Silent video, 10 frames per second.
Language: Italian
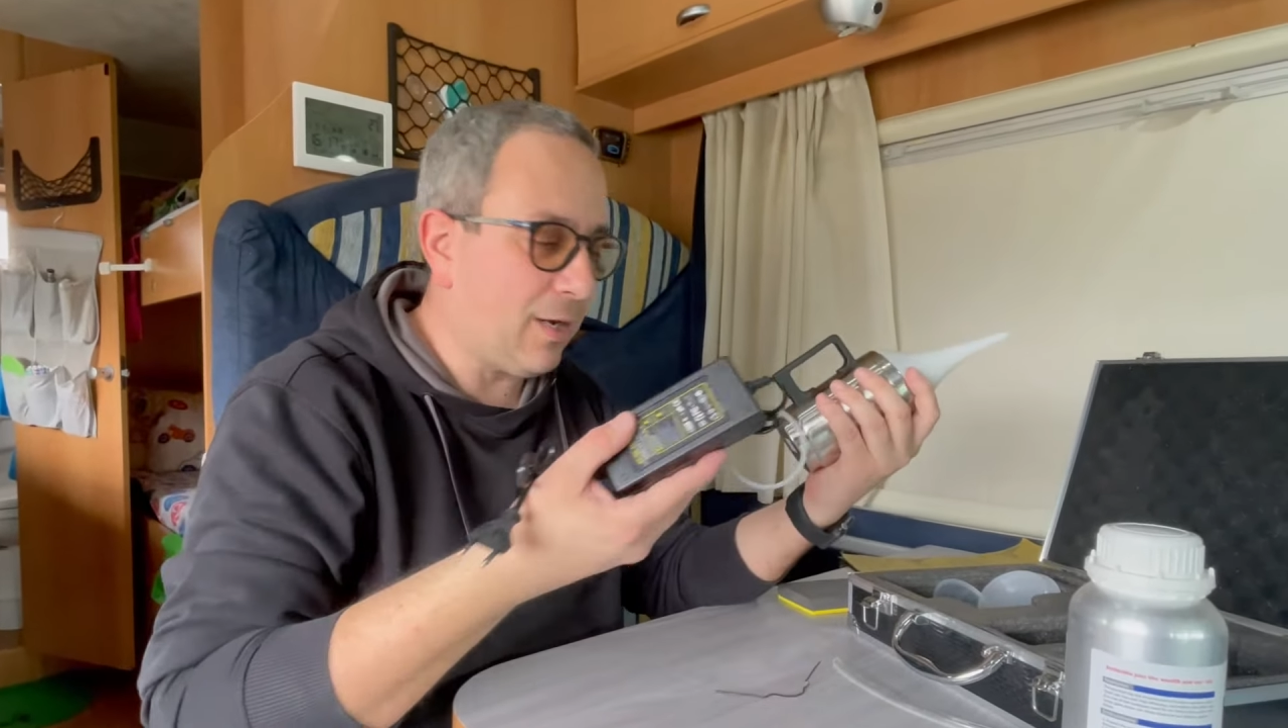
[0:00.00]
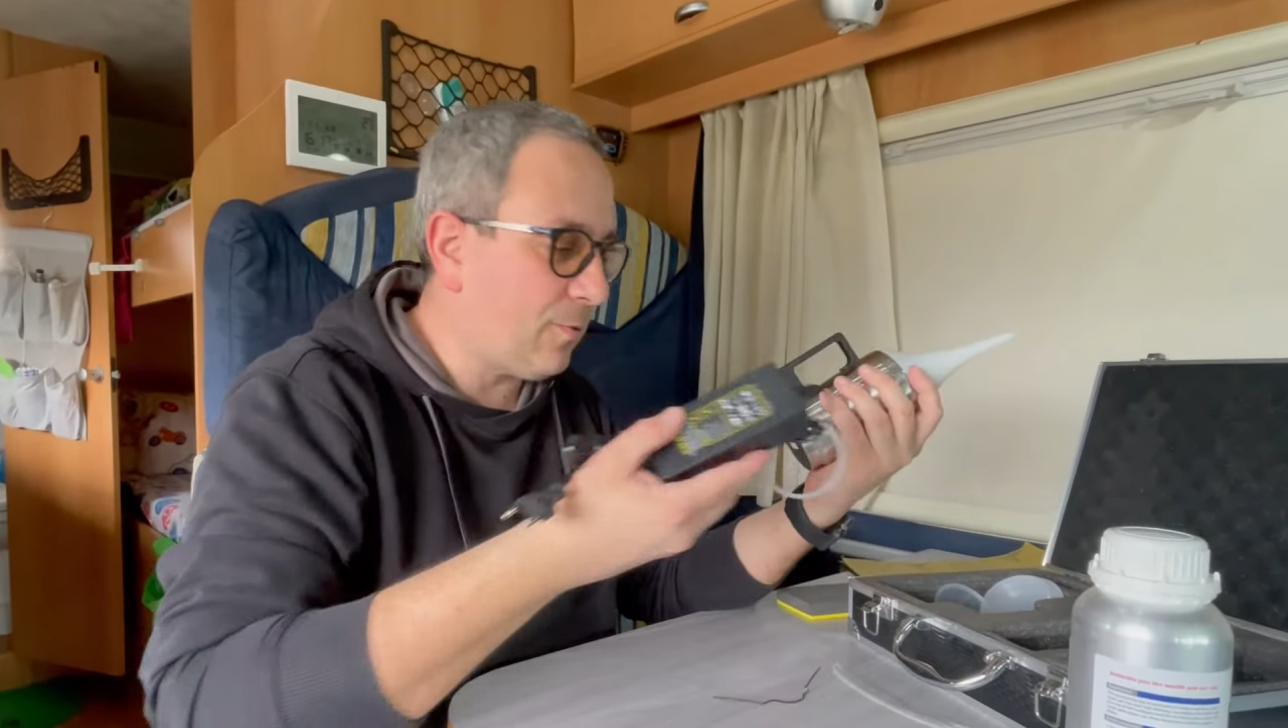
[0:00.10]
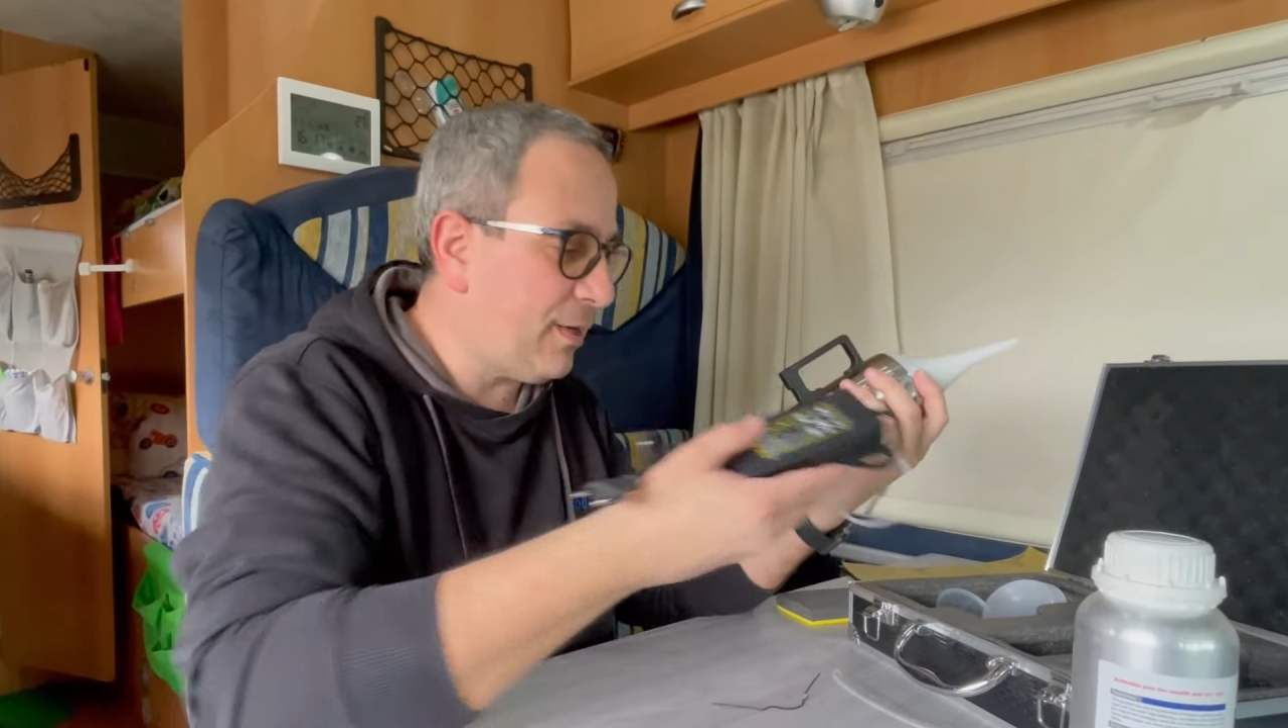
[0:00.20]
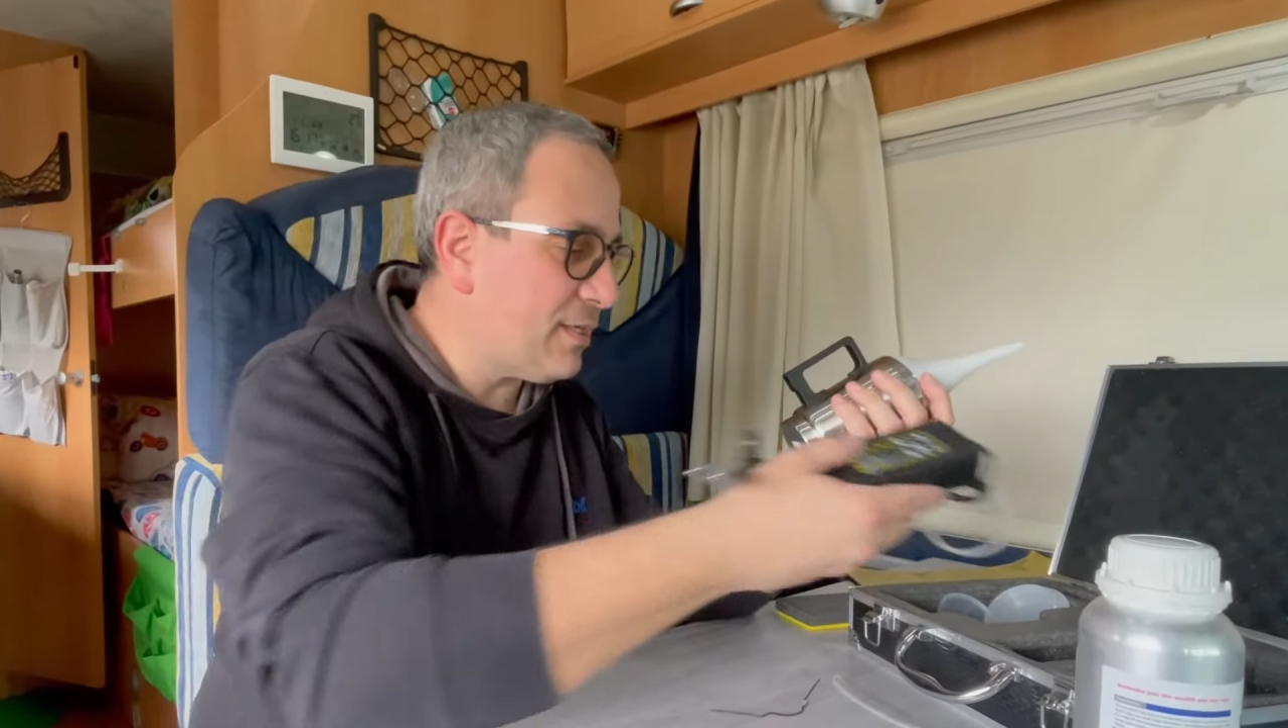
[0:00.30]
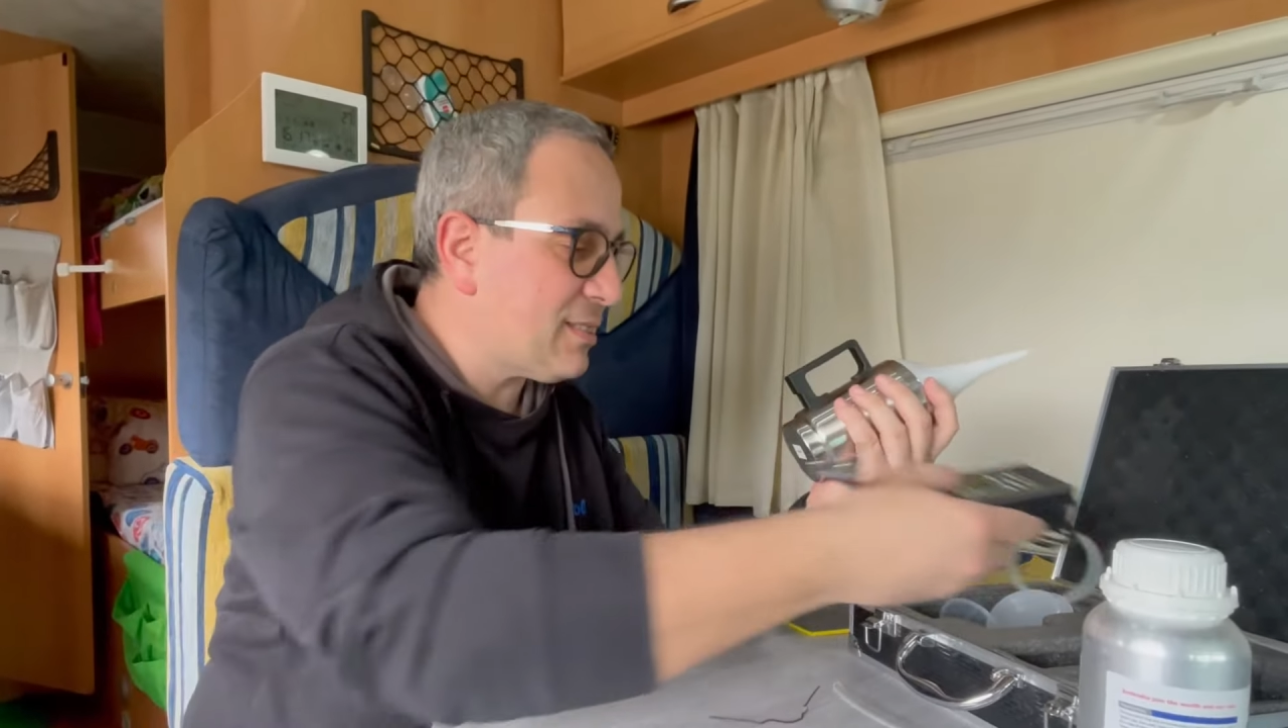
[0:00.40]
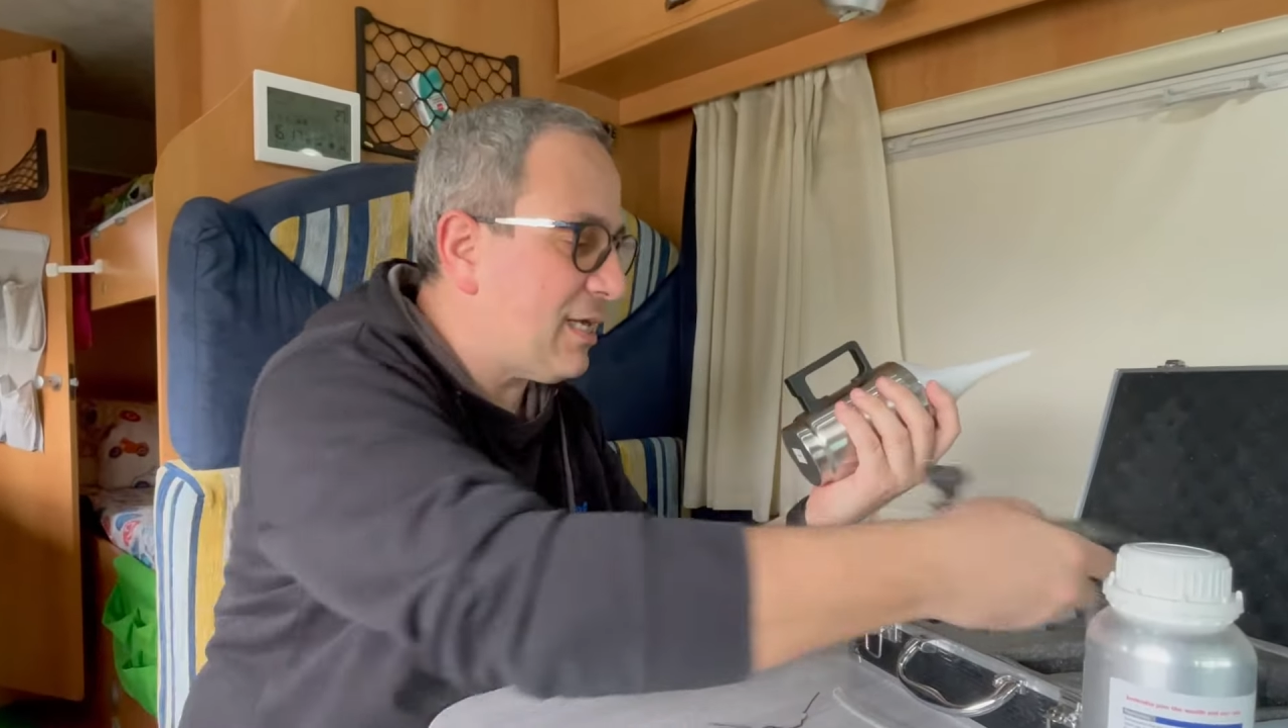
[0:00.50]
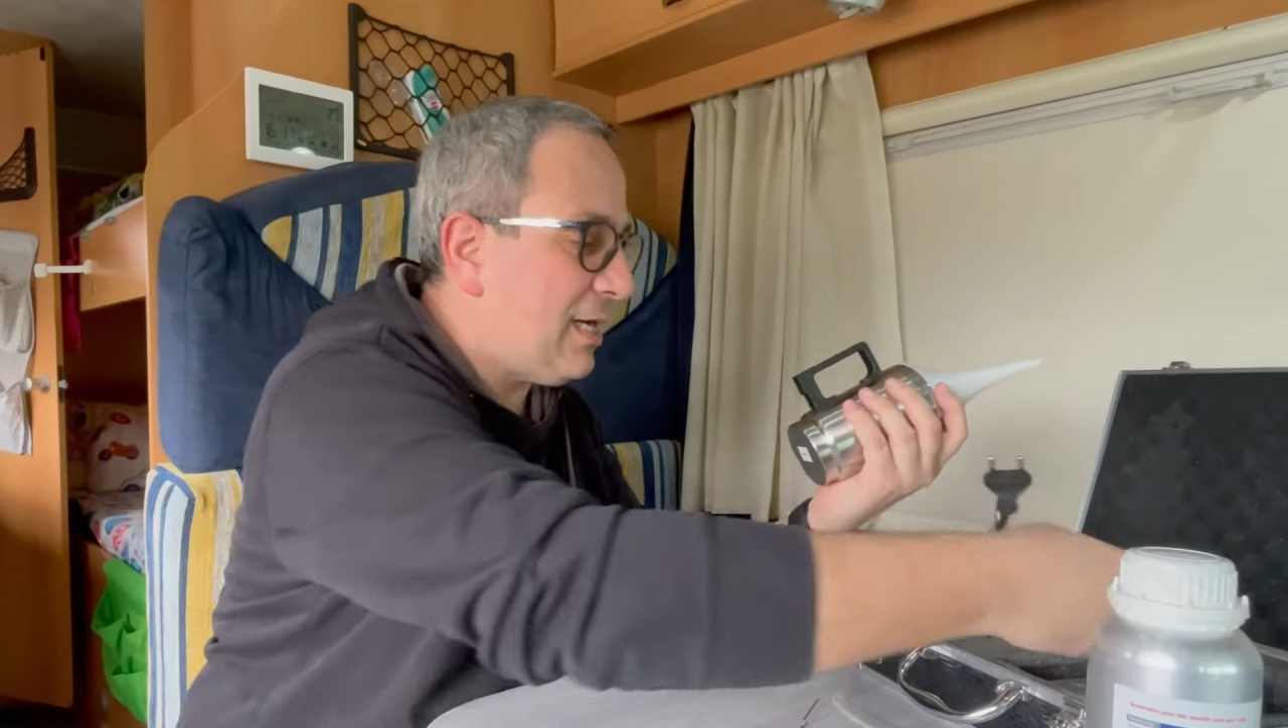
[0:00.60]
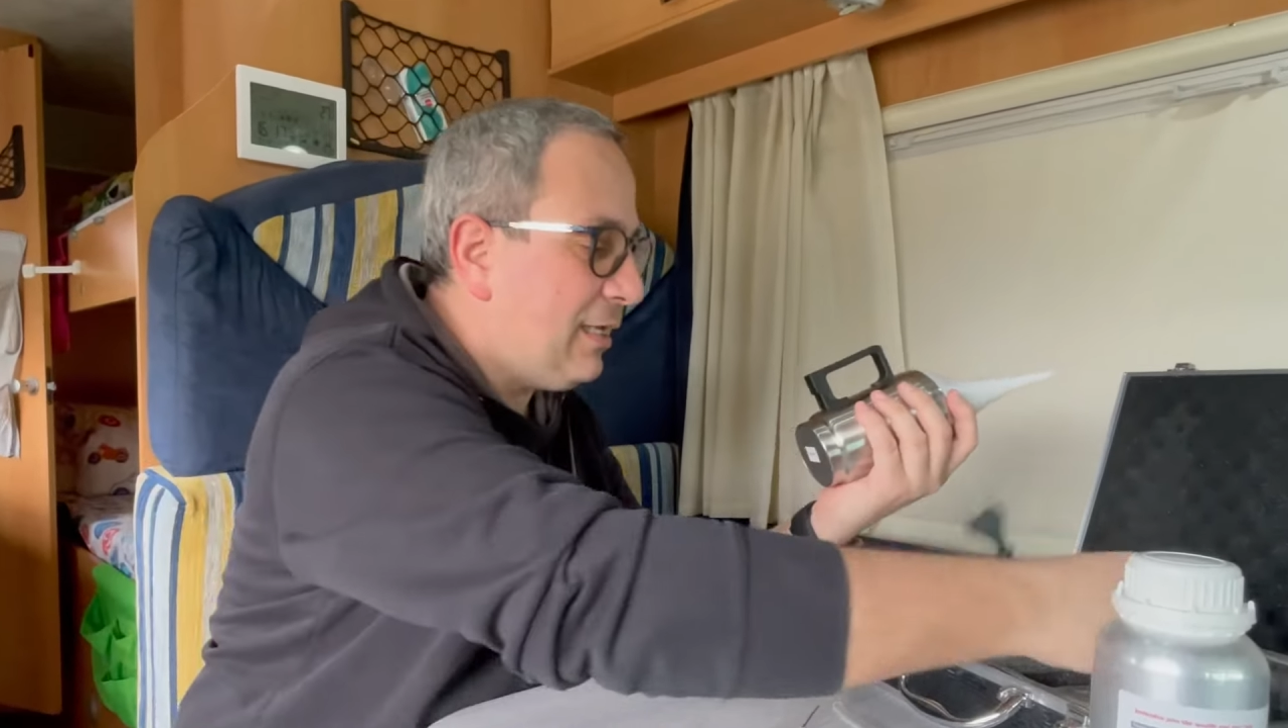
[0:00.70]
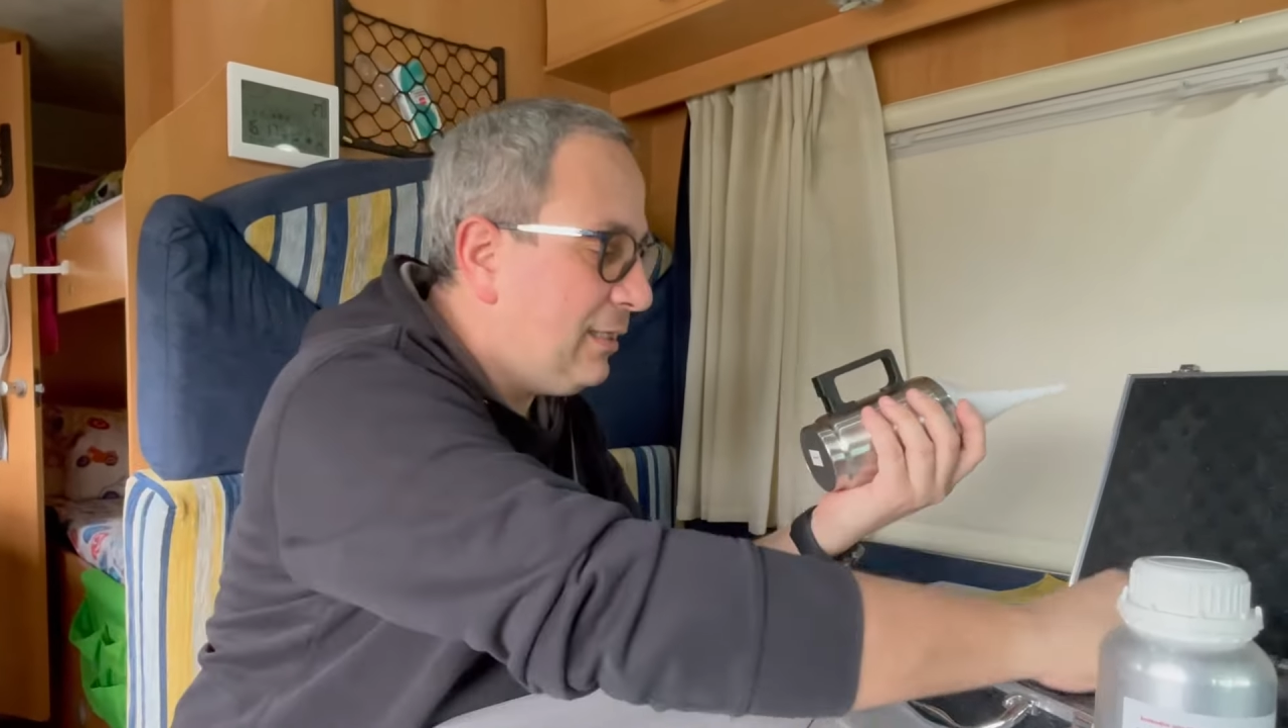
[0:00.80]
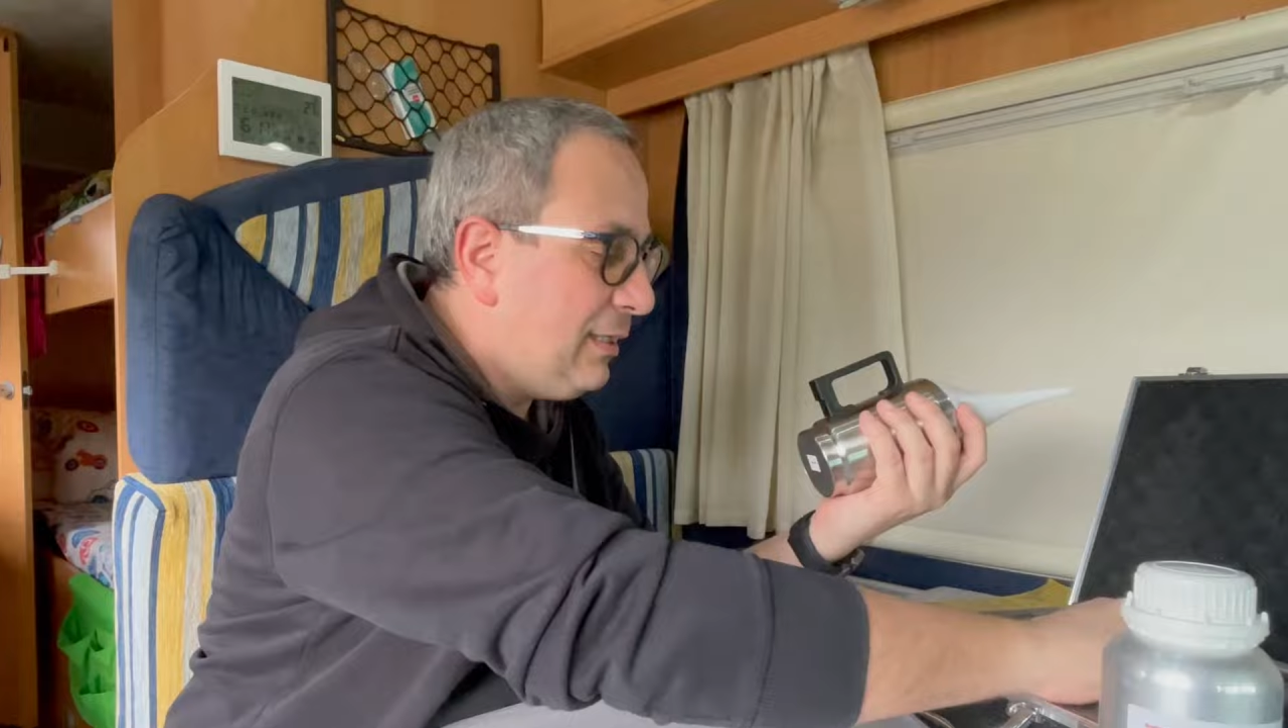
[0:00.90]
questa